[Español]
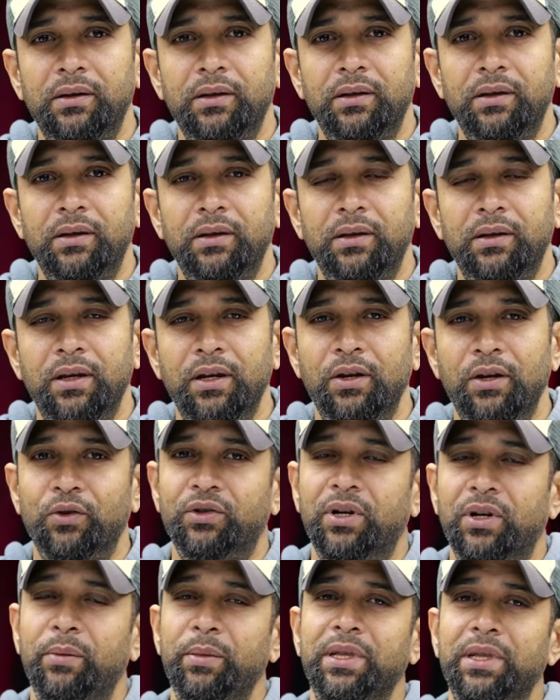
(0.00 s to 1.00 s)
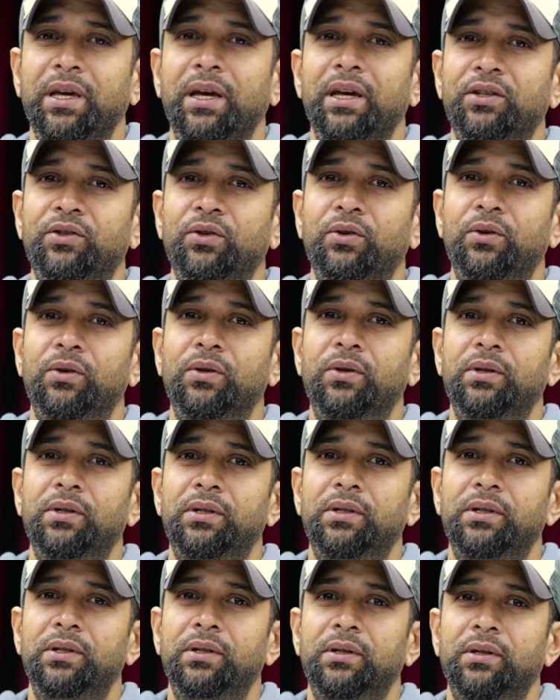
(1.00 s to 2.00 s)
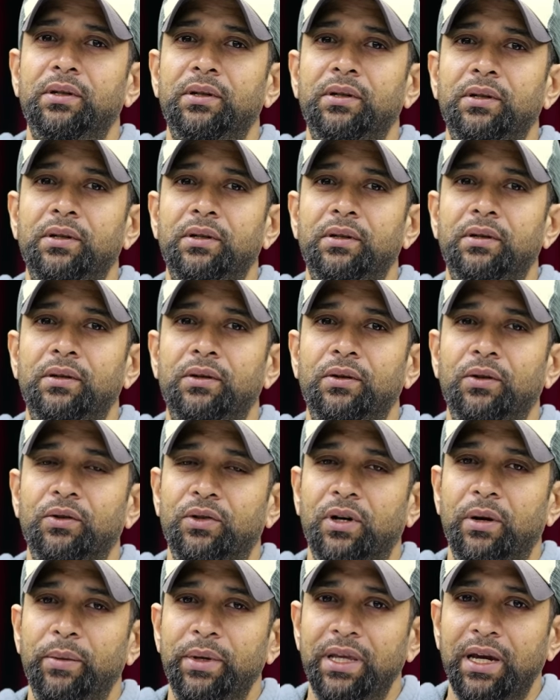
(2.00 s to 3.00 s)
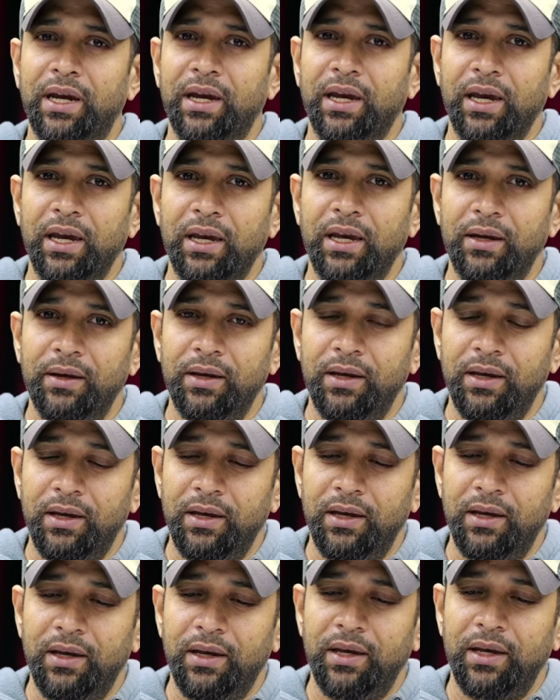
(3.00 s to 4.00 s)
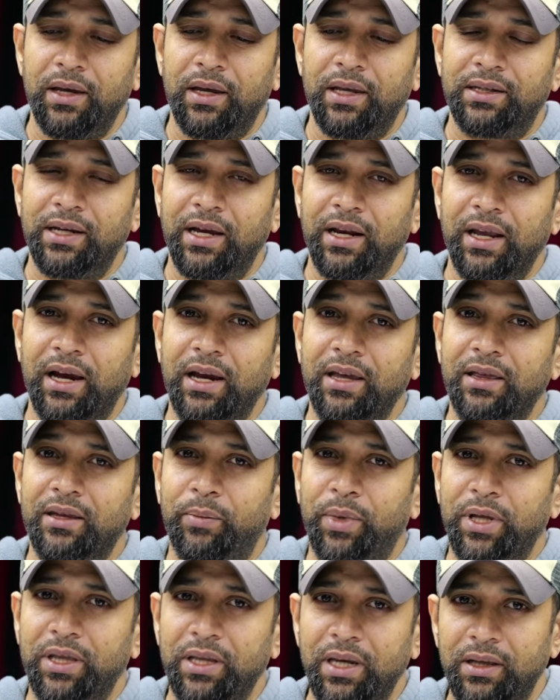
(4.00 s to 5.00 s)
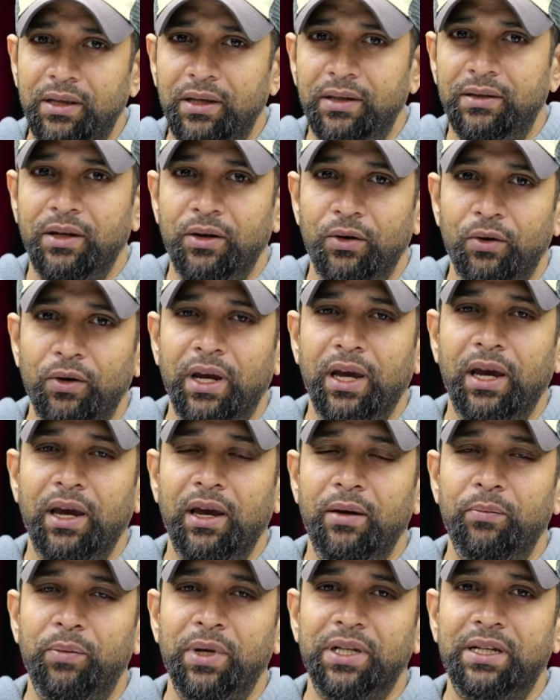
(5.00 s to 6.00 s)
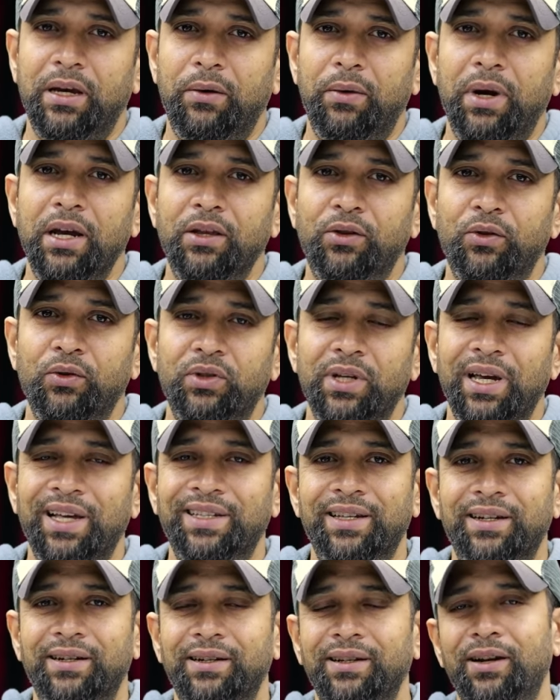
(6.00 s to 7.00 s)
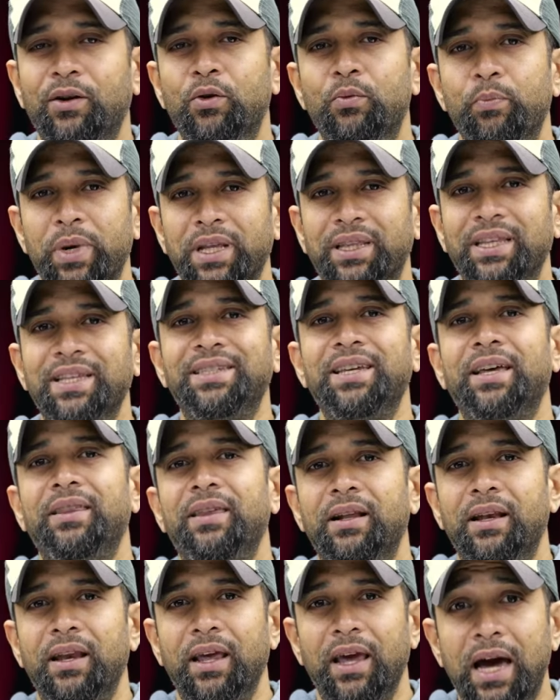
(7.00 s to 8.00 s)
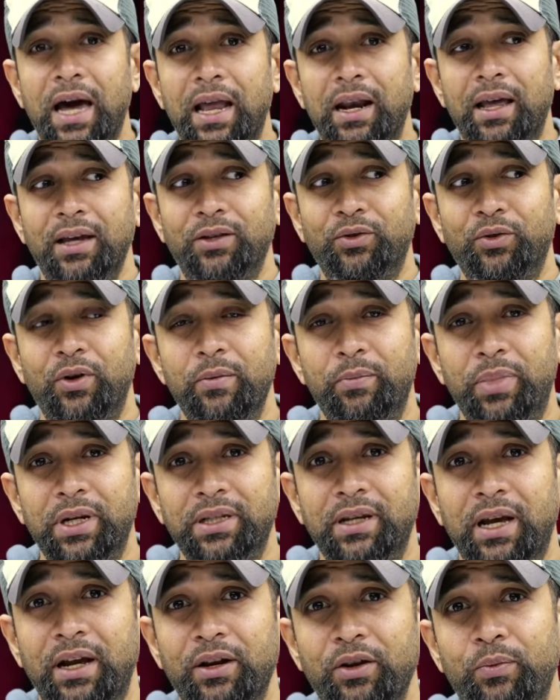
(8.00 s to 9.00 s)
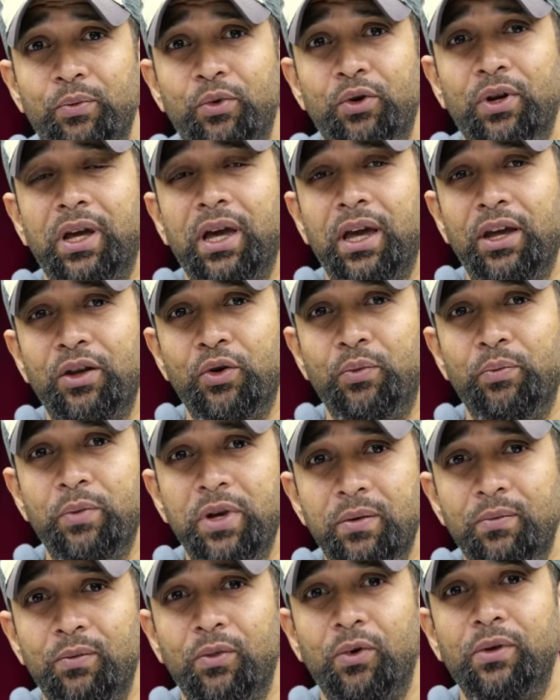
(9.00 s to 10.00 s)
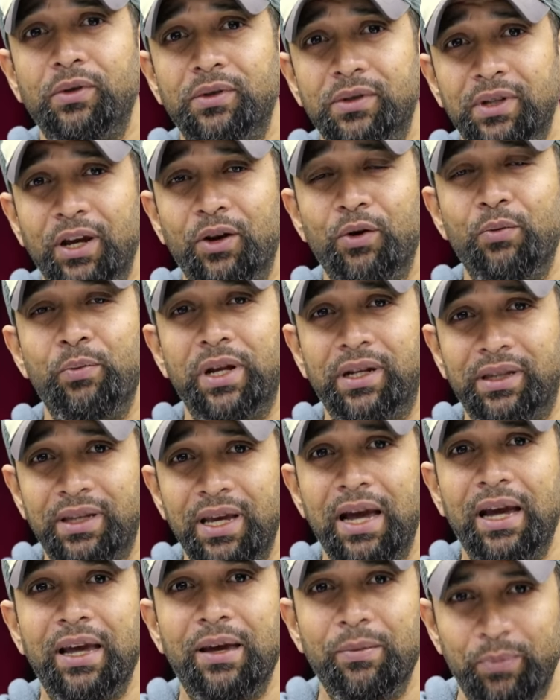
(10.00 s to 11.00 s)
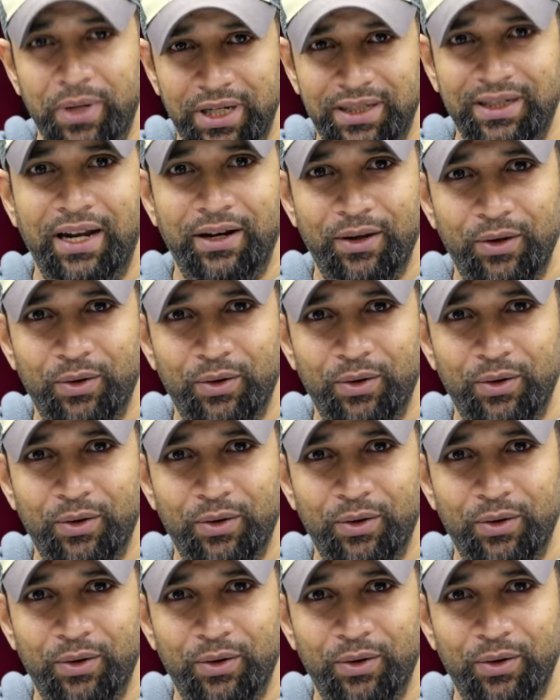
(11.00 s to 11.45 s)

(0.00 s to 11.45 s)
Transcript: Y no solamente eso, no solamente que que se crean independientes, sino que empezaban entonces a hacerle competencia desleal a esos empresarios porque ellos mismos se convertían en empresarios.